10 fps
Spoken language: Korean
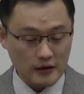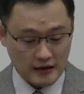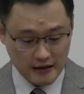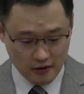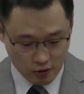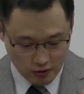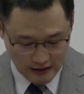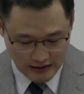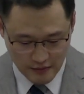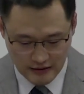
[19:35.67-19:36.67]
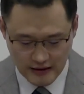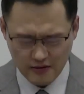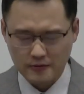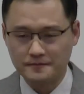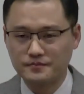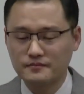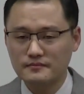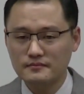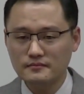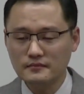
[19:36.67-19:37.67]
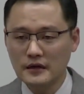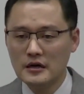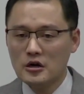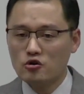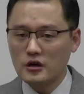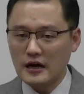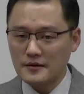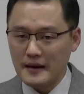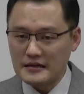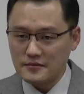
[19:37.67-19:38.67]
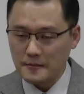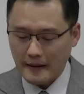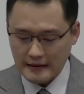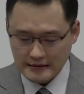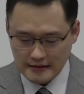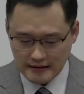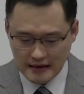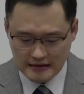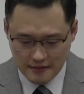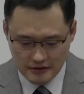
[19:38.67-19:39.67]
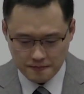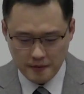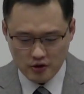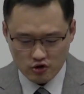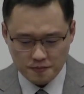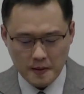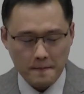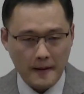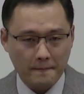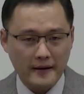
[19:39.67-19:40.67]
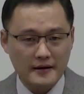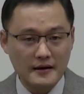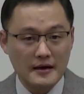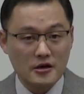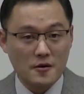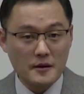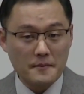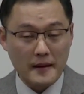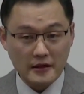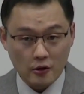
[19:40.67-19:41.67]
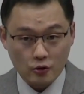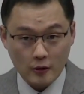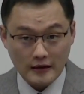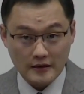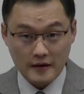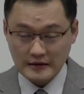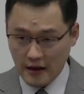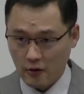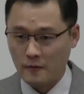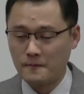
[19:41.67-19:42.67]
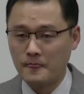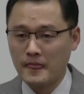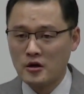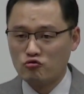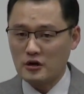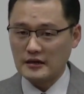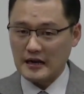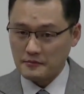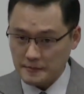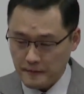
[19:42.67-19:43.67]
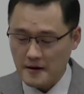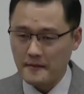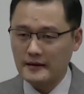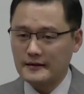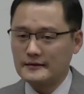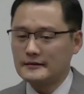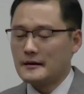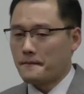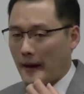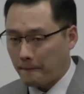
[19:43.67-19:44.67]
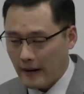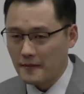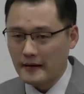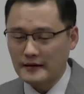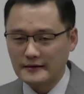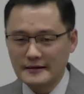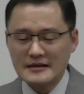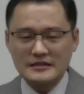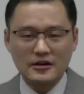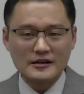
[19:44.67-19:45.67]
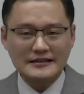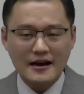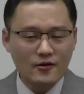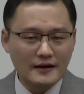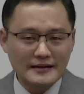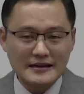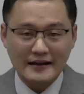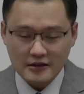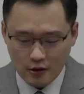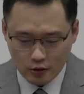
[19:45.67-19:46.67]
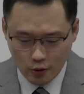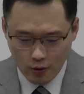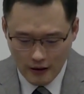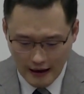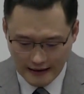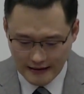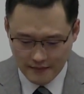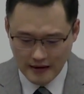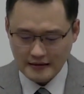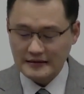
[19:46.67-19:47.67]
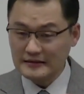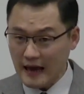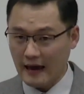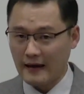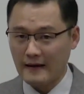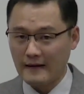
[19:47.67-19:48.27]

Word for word: 땅이 되는 것도 하나님의 은혜요. 우리가 그 말씀을 받았을 때 30배, 60배, 100배를 열매를 맺는 것도 하나님의 은혜요. 우리가 30배를 맺든 100배를 맺든 그걸 상관하지 않는 것도 하나님의 은혜.